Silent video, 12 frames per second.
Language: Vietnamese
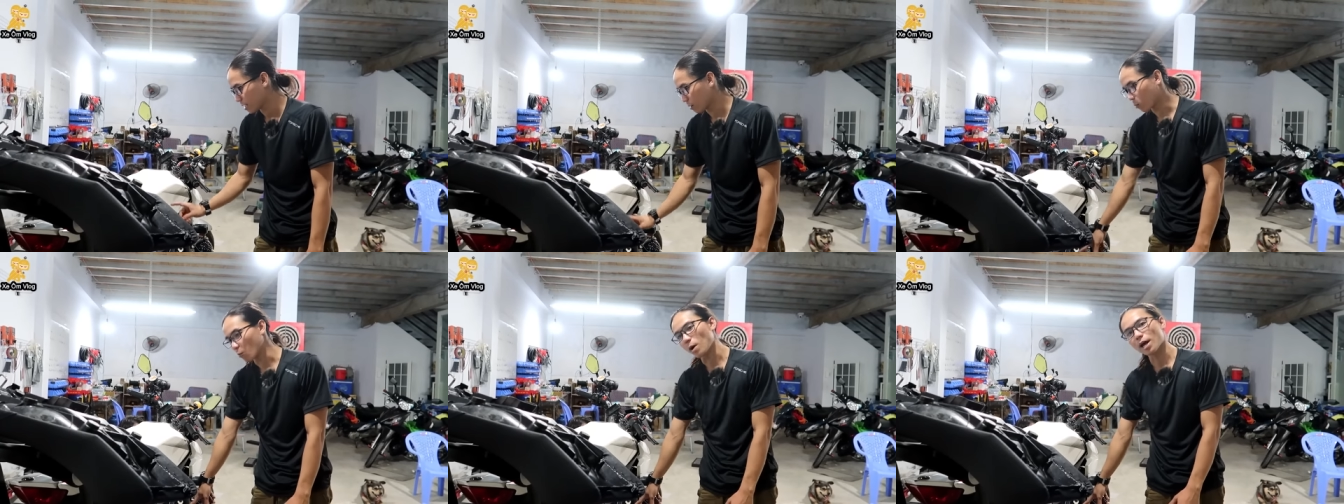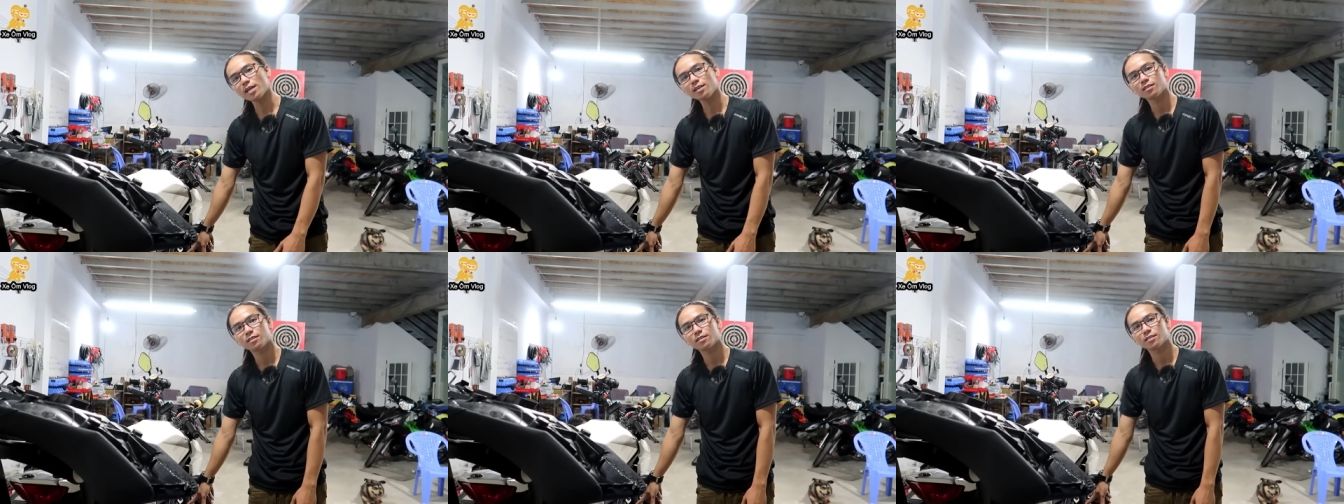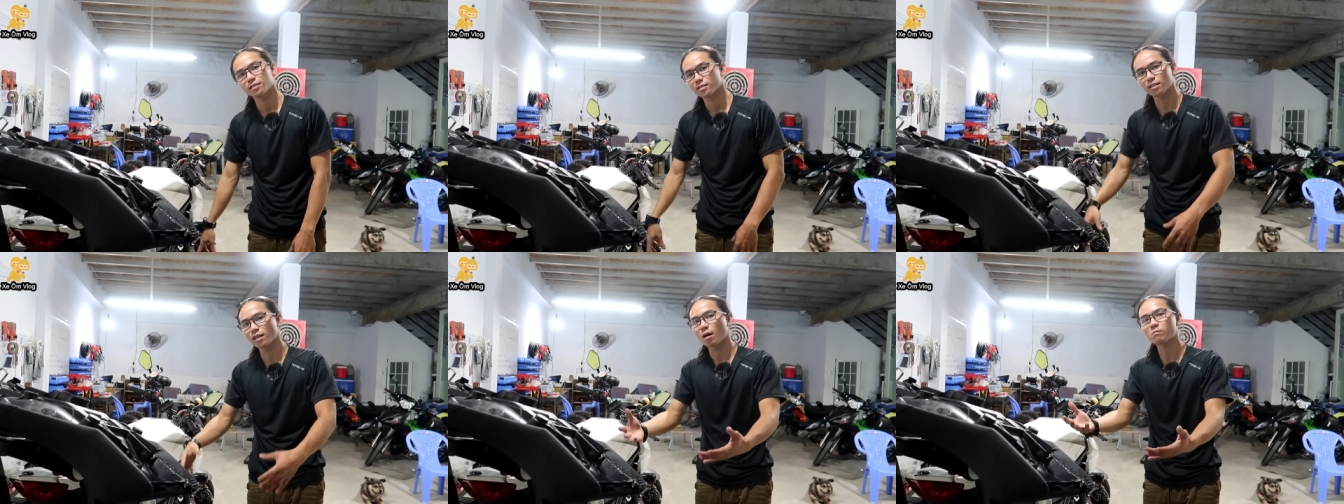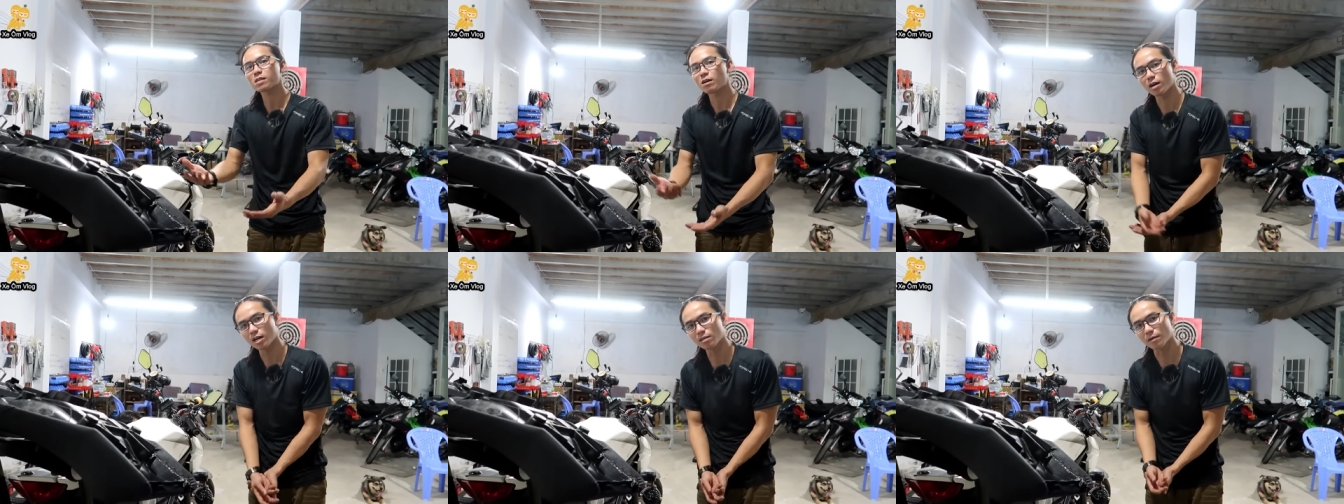lọc cục máy cho nên không
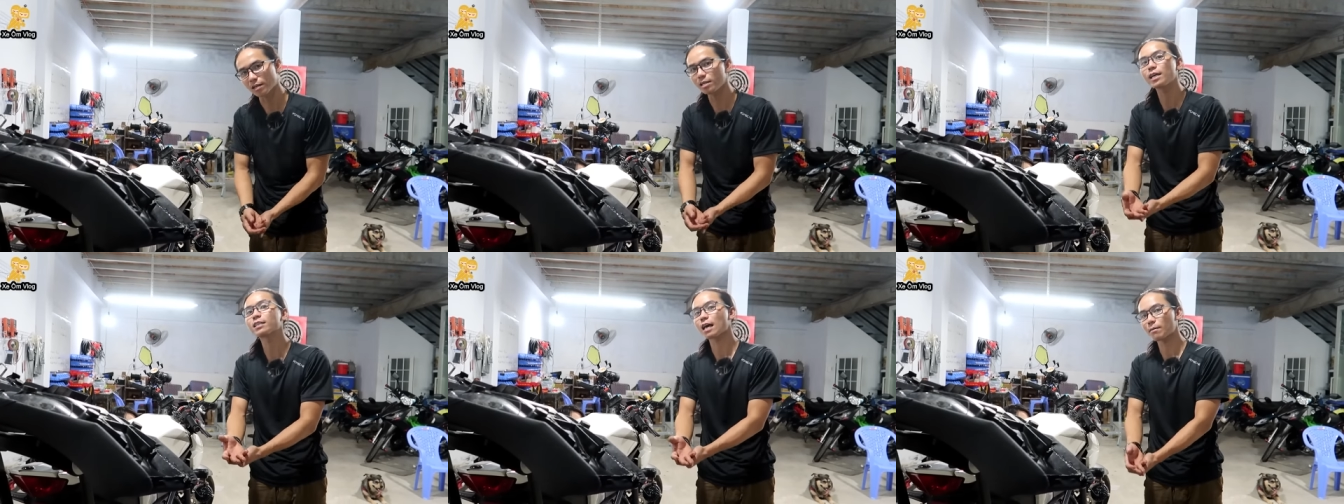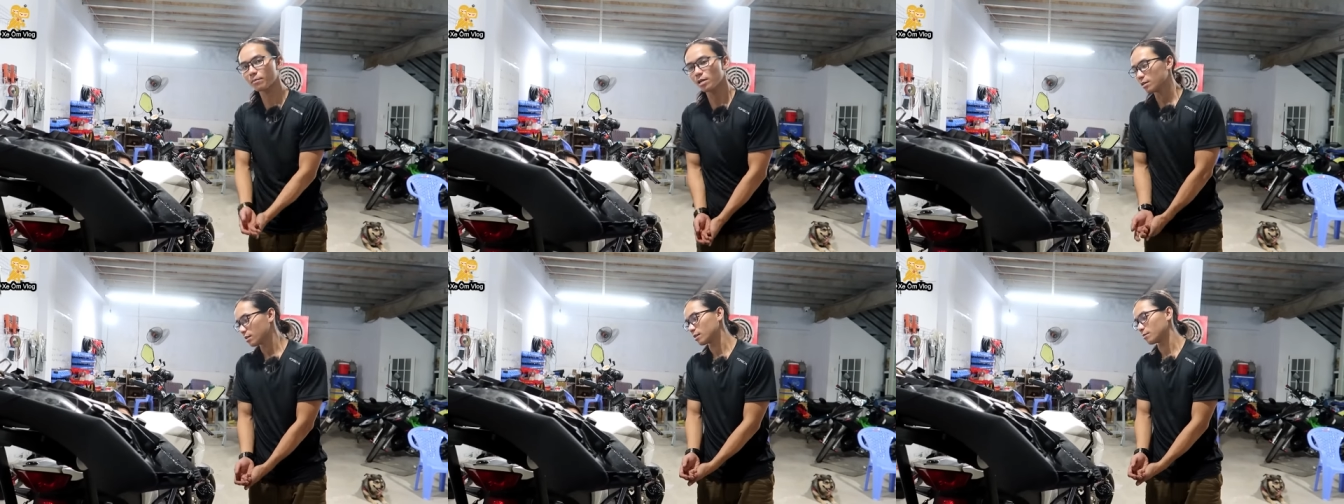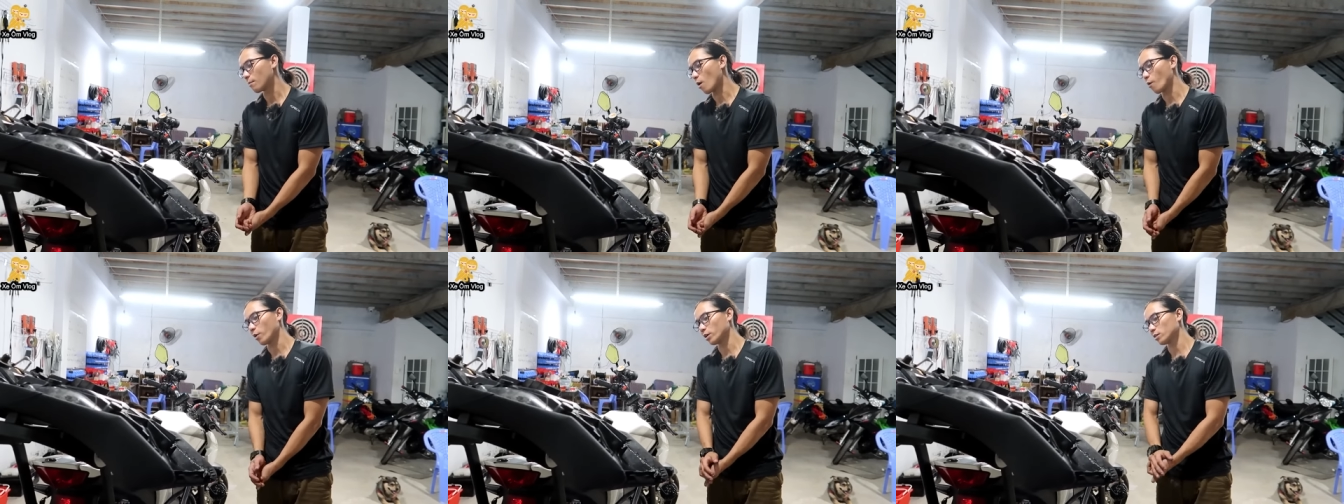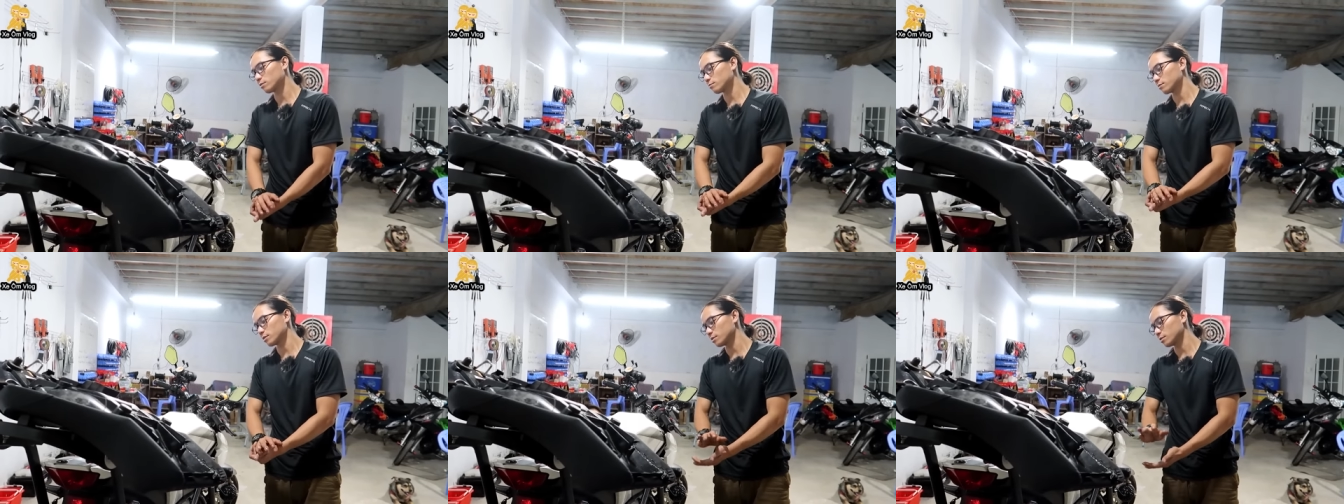sao hết các bạn cứ yên tâm à, mọi
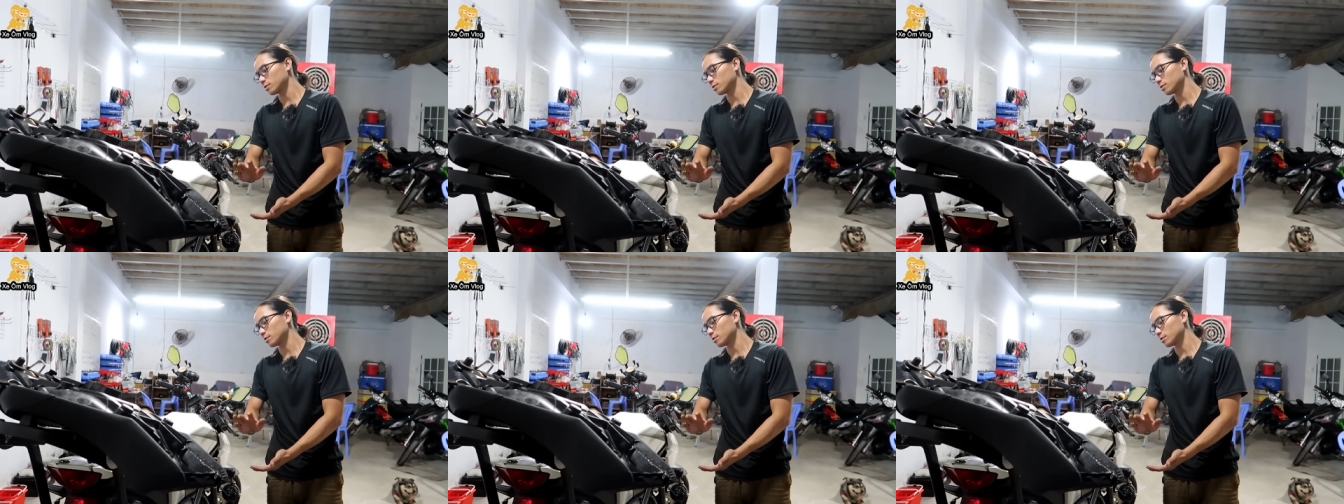ừ,